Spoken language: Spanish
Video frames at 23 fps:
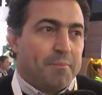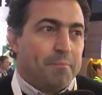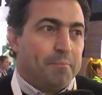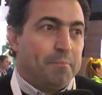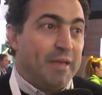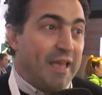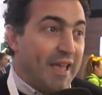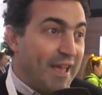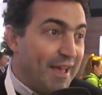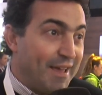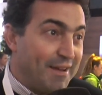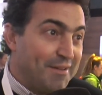
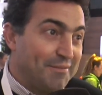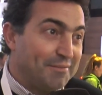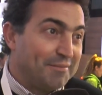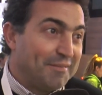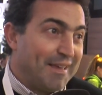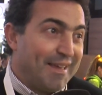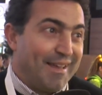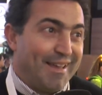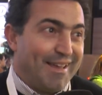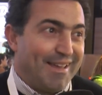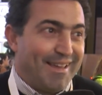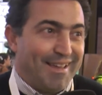bien
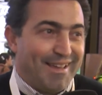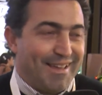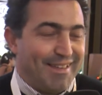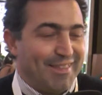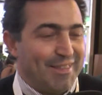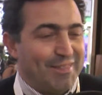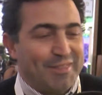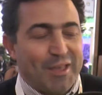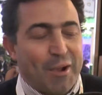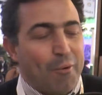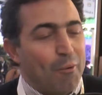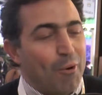eh,
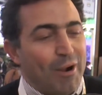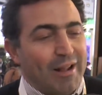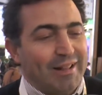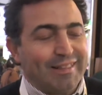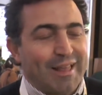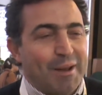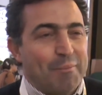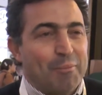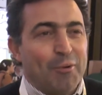de vuelta.